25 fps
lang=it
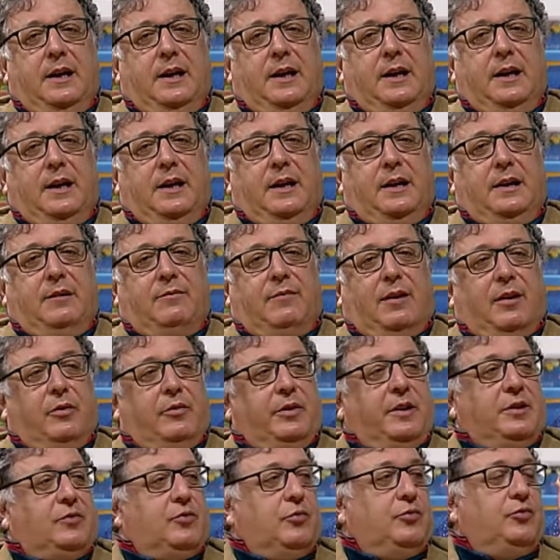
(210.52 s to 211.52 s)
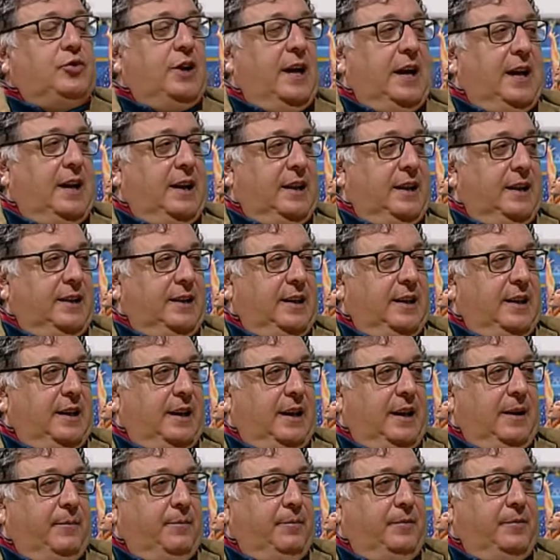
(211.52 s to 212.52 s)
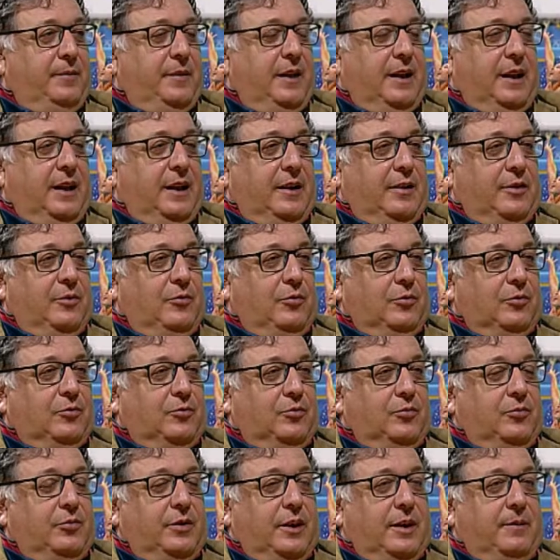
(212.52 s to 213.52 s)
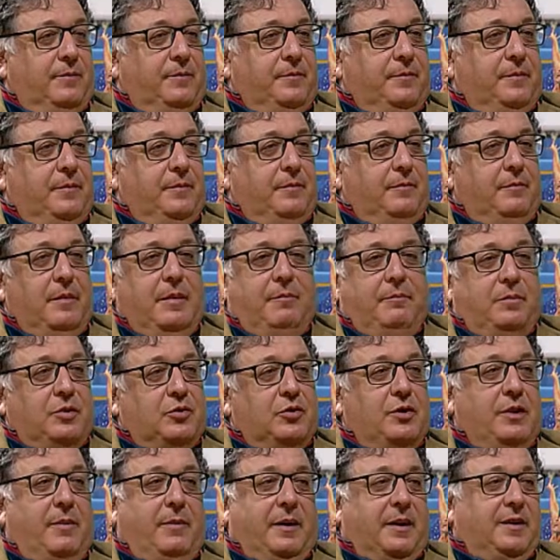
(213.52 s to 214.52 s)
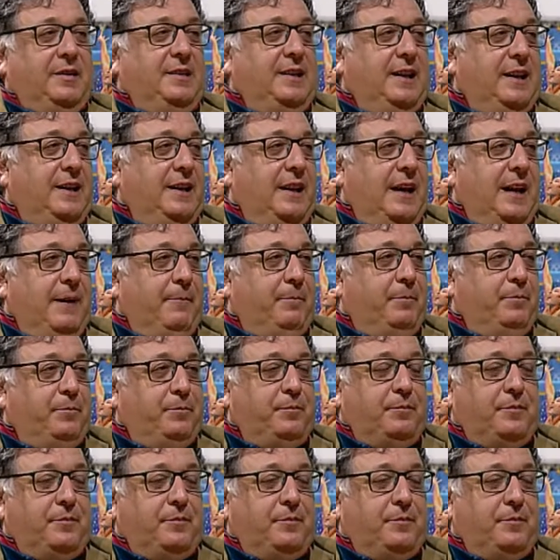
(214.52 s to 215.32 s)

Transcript: Il valore sociale dell'agricoltura, dell bisogna partire da,